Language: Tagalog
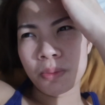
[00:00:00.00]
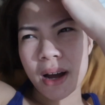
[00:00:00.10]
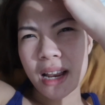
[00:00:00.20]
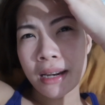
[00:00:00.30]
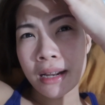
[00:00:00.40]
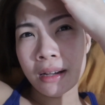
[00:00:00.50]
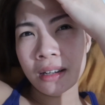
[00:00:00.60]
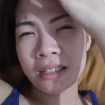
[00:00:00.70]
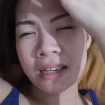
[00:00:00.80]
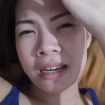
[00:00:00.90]
Bahala na.
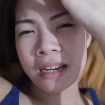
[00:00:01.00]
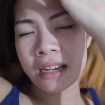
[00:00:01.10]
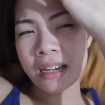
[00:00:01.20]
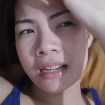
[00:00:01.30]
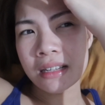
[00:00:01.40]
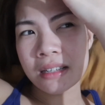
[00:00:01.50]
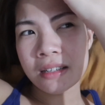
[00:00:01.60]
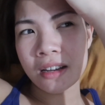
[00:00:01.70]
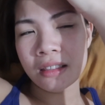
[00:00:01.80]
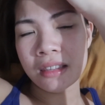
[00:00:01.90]
Kasi sa
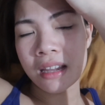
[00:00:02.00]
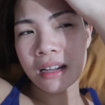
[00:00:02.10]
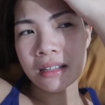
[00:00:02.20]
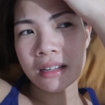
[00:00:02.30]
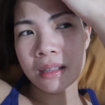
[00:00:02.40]
Sunday kasi,